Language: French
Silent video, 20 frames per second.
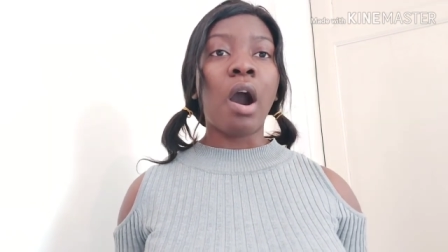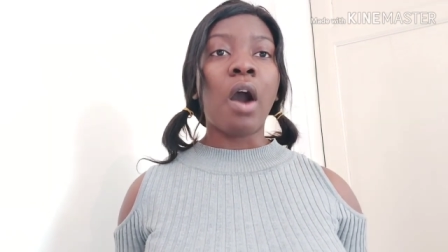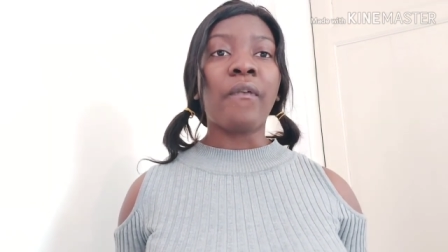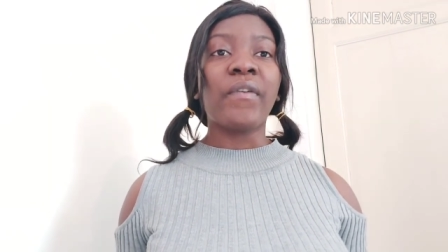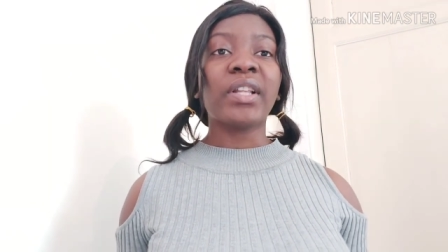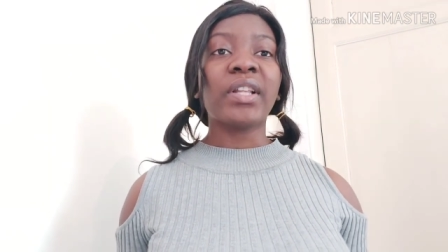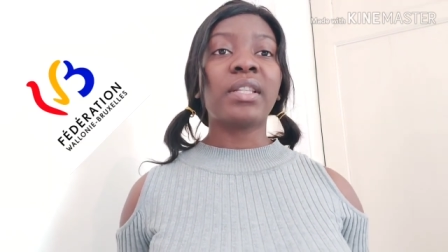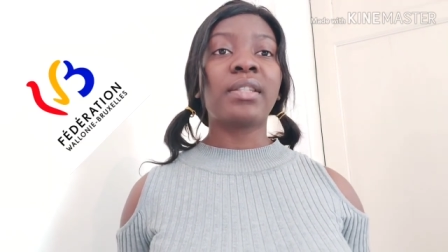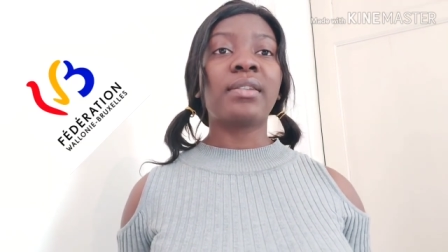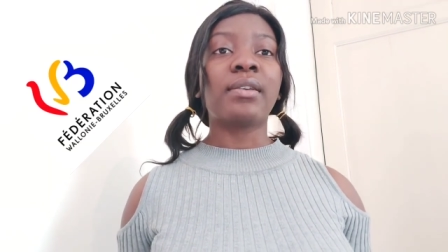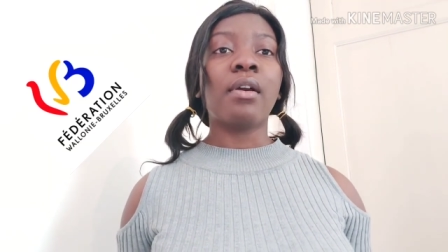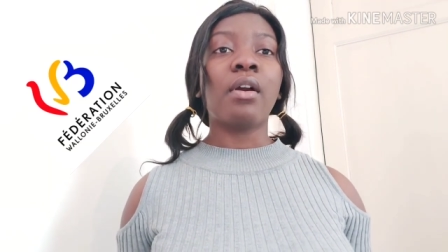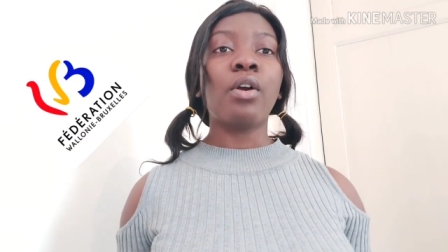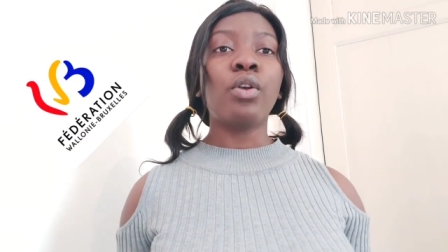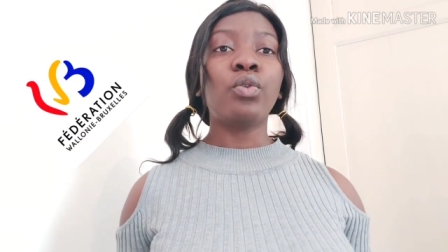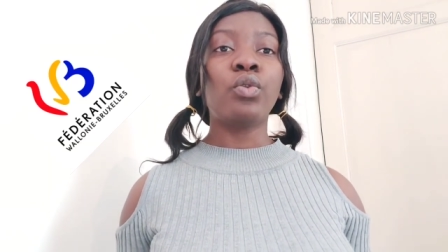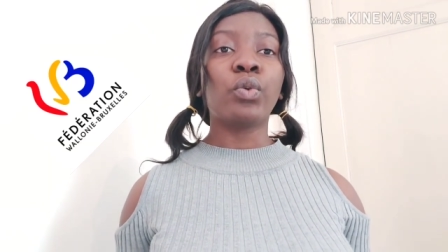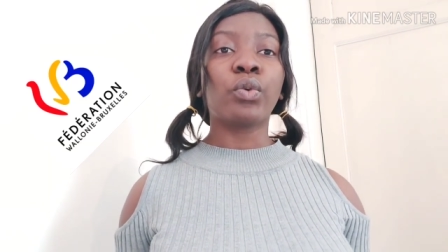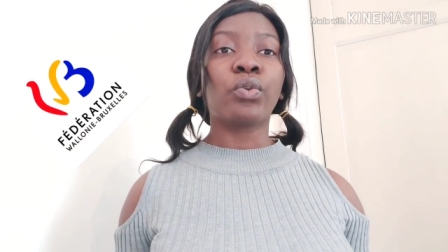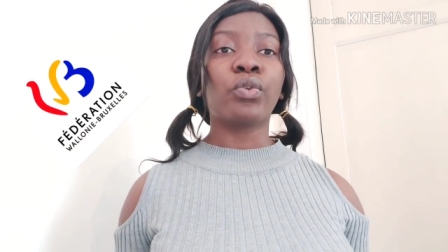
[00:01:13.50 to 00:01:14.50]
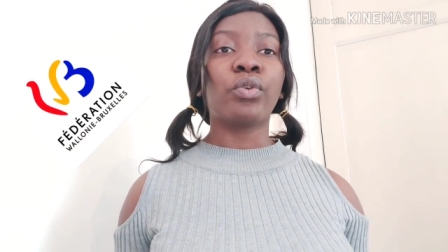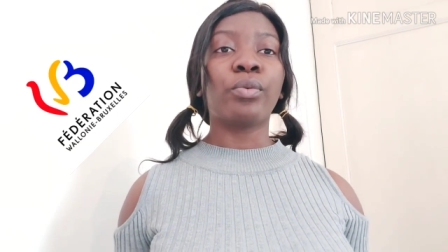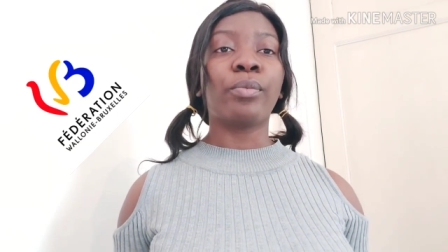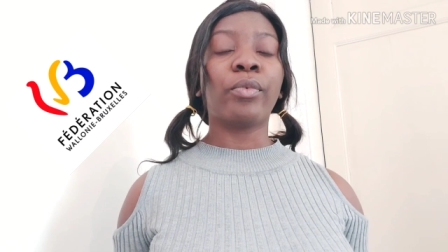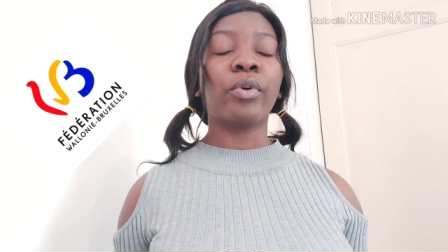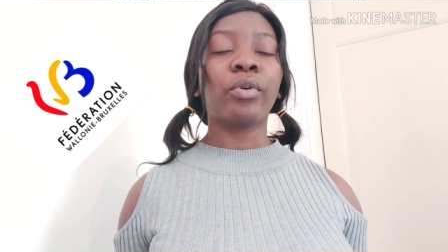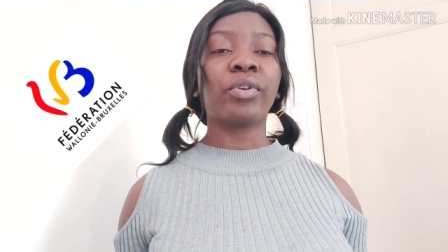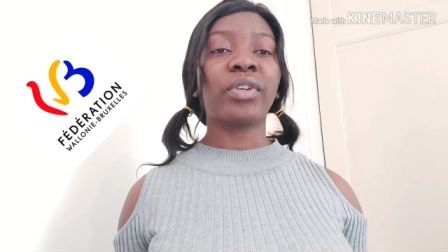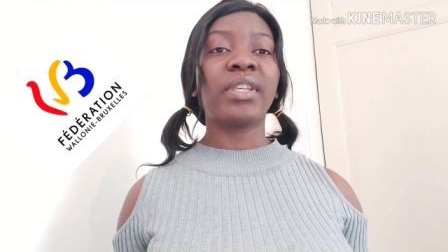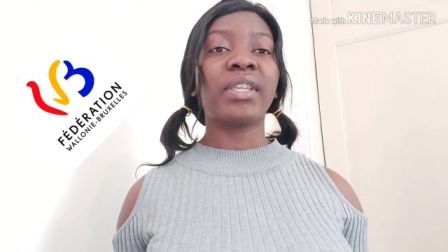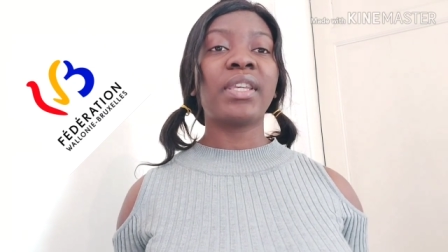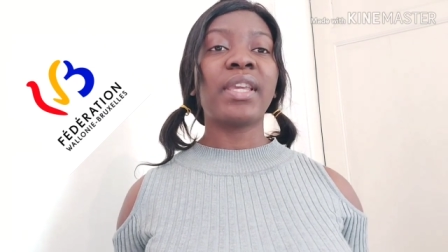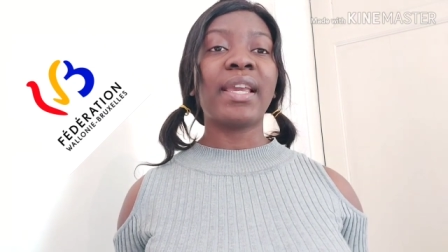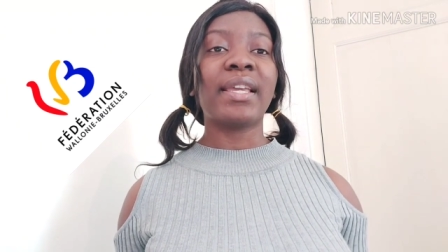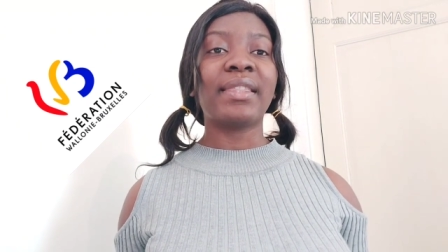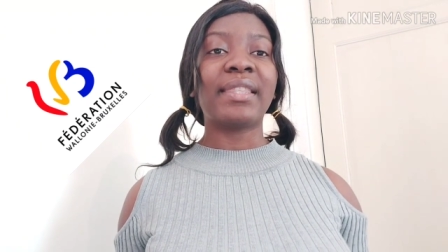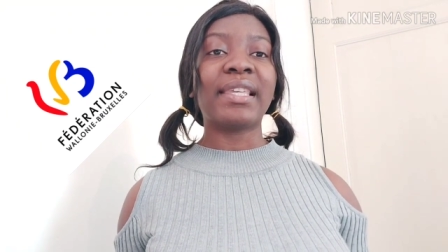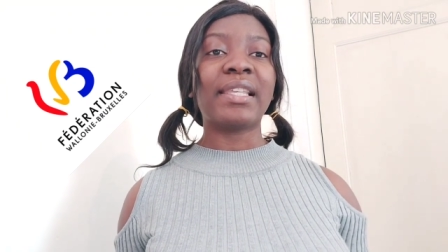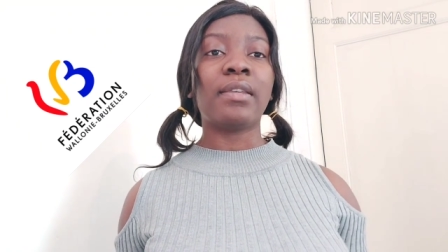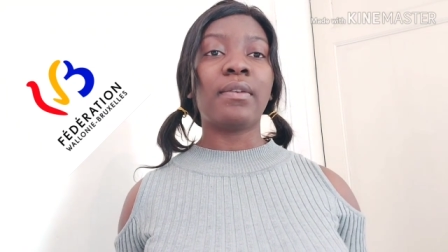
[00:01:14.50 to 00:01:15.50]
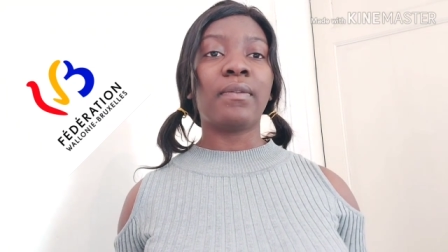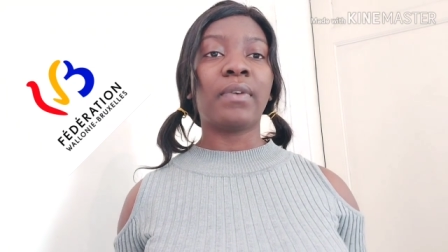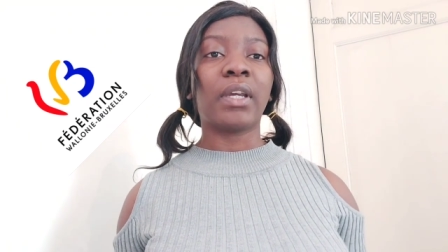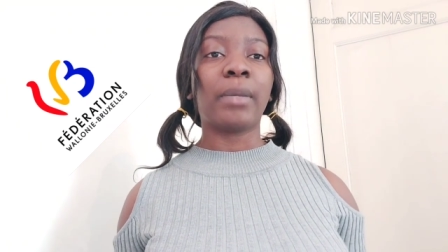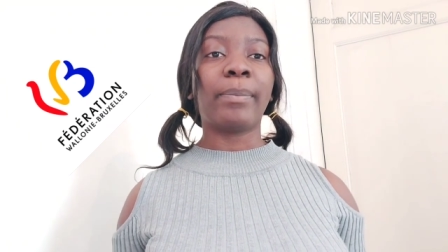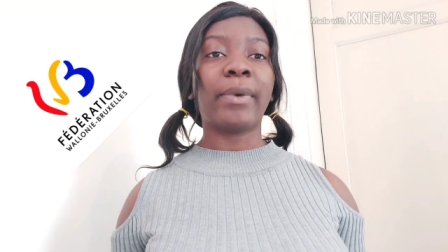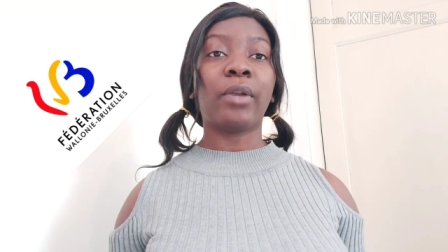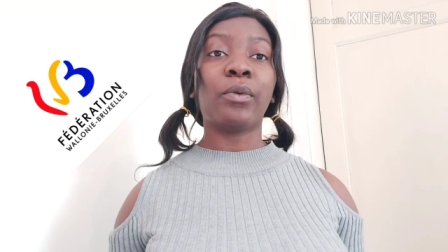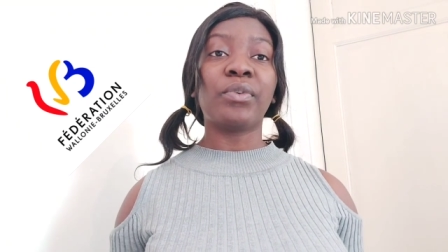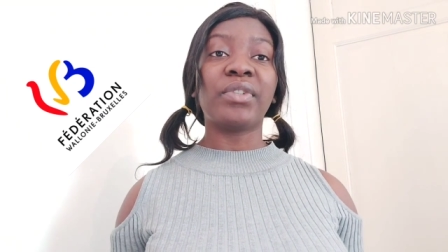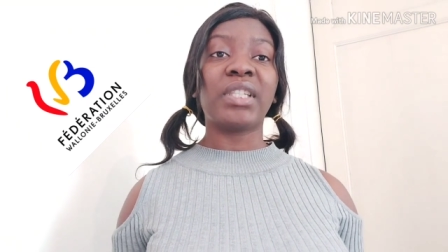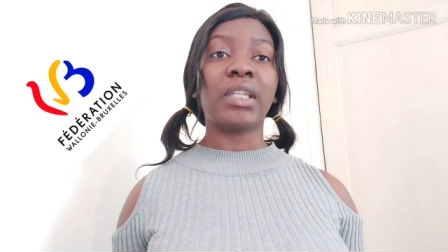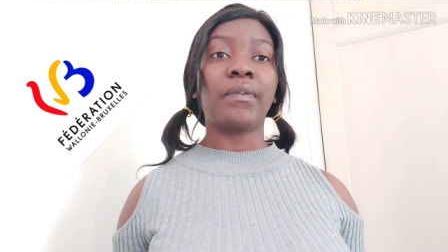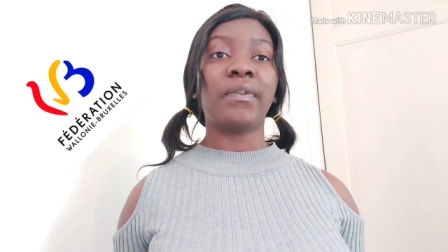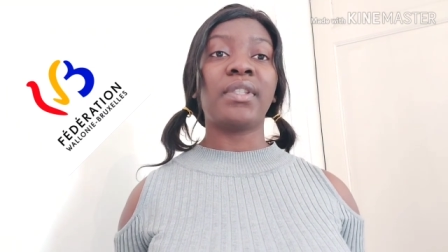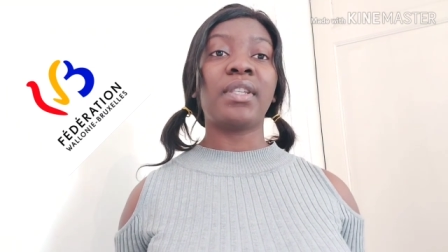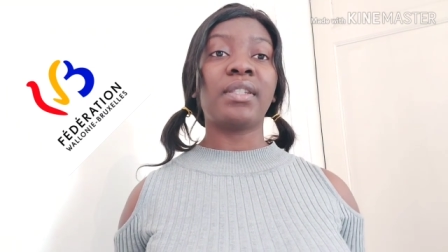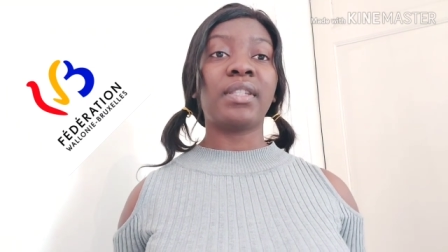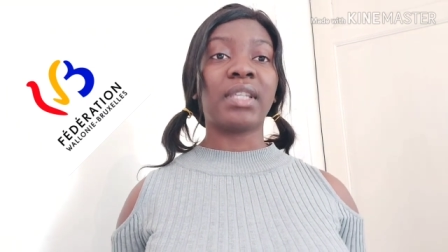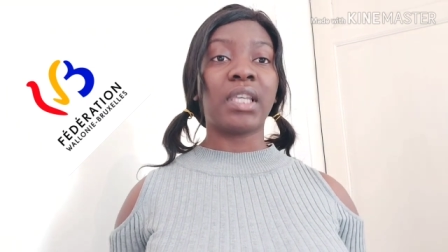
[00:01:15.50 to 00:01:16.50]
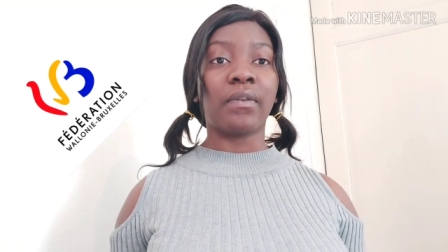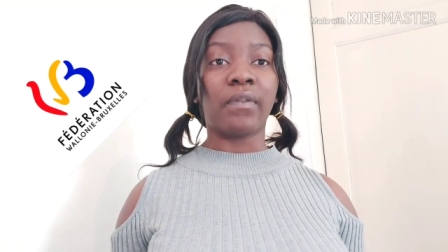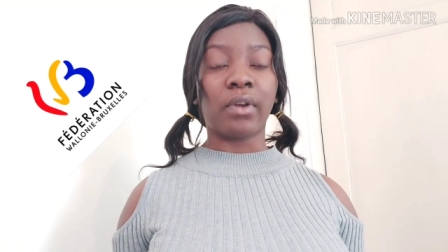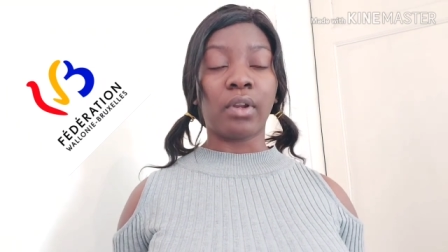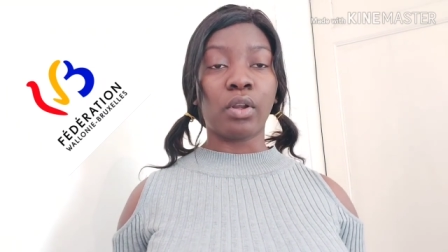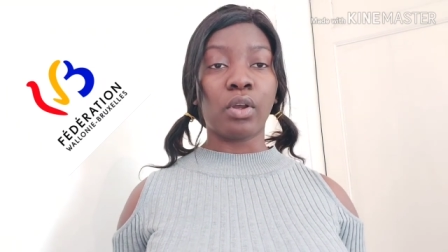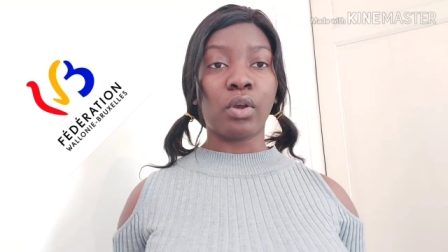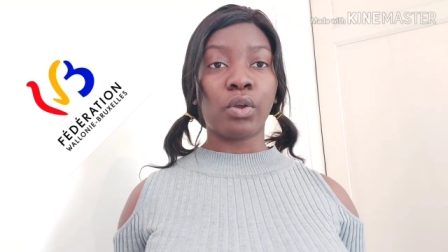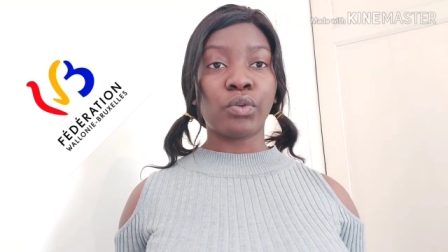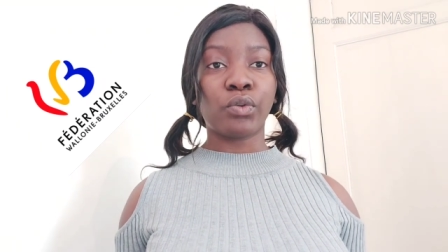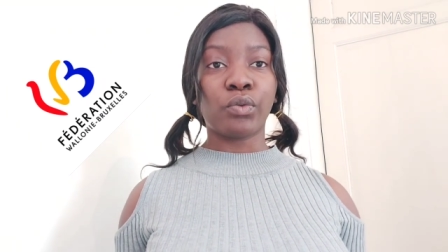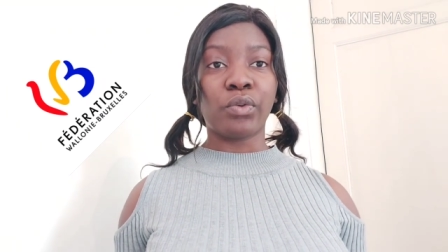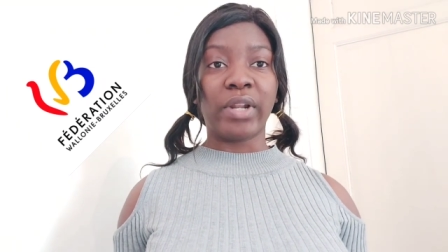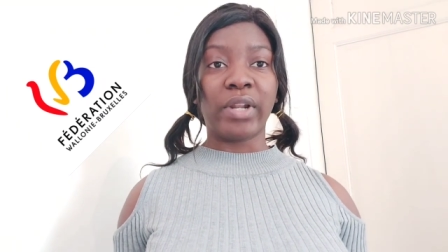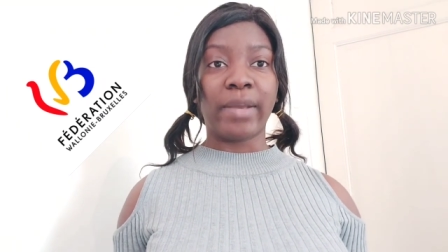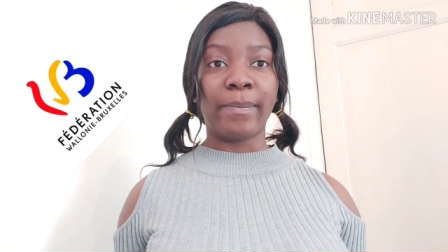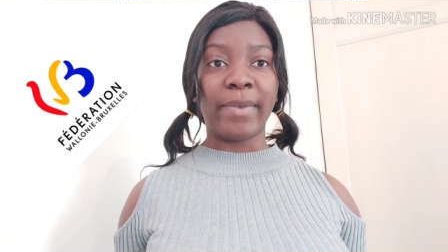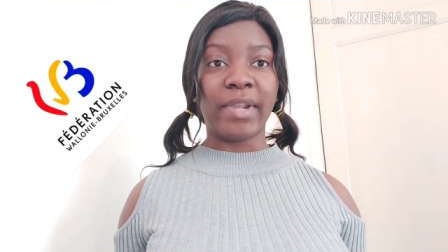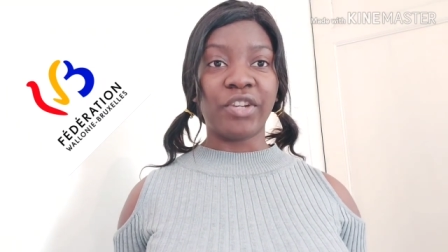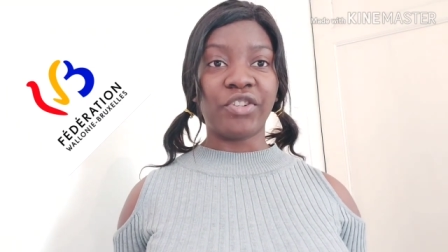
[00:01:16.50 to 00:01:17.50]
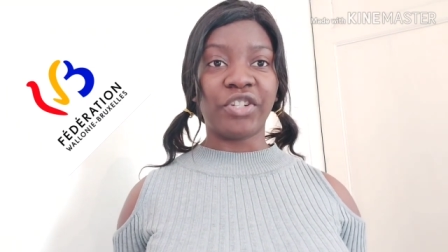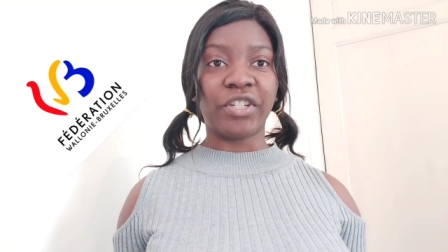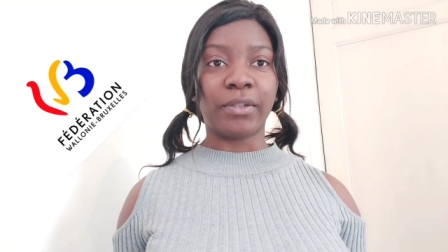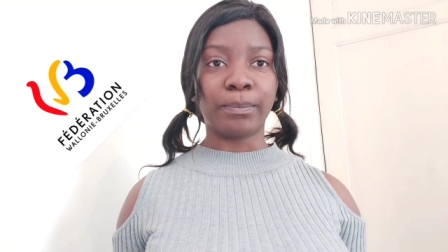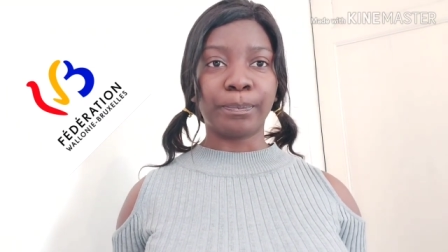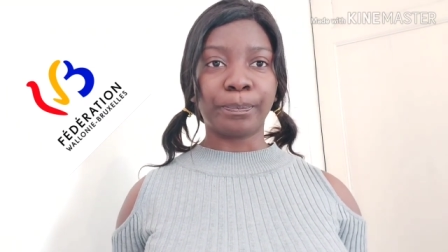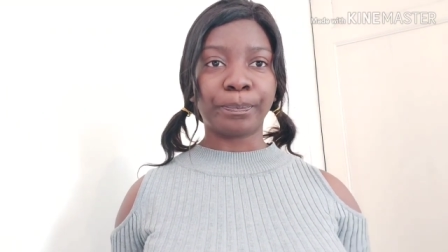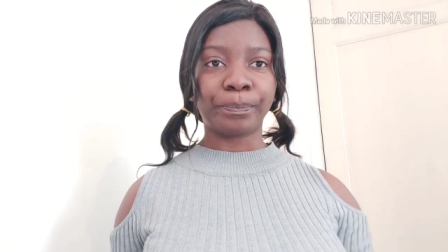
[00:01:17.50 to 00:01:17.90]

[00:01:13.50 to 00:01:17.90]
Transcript: En fait, c'est un document qui est délivré par le service des équivalences de la Belgique.